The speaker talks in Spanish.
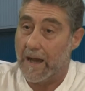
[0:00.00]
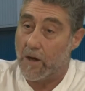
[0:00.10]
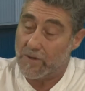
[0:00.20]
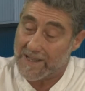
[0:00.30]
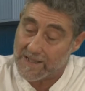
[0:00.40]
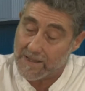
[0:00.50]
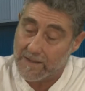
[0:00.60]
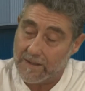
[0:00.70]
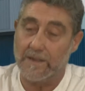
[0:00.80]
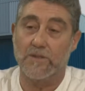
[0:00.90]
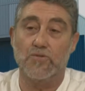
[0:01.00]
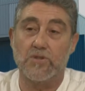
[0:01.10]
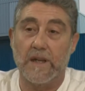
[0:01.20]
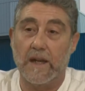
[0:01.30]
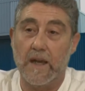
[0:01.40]
Aún así,
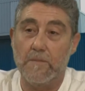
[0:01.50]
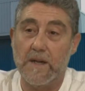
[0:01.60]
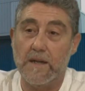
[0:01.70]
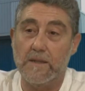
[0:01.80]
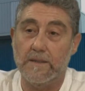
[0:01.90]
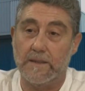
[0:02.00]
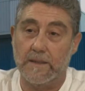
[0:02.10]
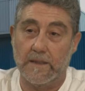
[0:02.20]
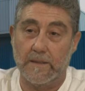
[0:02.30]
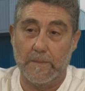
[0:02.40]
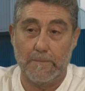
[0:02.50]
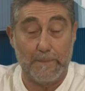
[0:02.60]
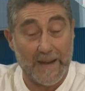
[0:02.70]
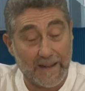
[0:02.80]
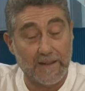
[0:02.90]
Industria Lama y
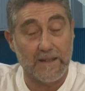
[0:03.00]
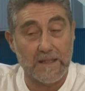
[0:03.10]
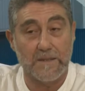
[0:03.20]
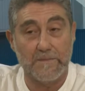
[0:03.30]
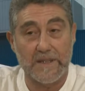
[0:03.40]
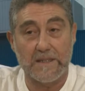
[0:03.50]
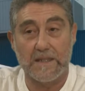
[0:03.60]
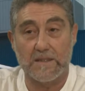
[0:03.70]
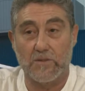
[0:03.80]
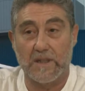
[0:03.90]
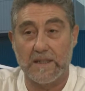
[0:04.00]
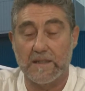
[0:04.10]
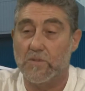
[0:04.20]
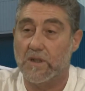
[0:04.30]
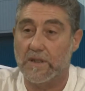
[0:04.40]
parte de las empresas con las que
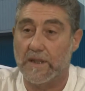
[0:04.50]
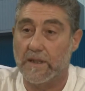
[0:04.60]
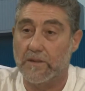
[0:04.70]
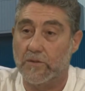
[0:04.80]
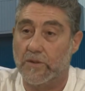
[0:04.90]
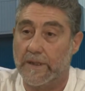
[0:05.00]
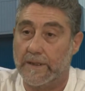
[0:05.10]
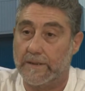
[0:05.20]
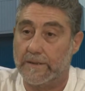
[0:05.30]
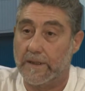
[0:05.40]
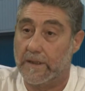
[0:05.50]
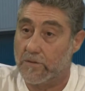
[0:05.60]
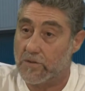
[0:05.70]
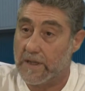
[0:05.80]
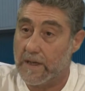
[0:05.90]
estamos contactando en,
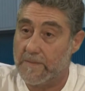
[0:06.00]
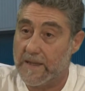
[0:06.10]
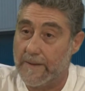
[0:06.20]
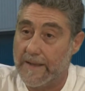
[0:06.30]
Industria Lama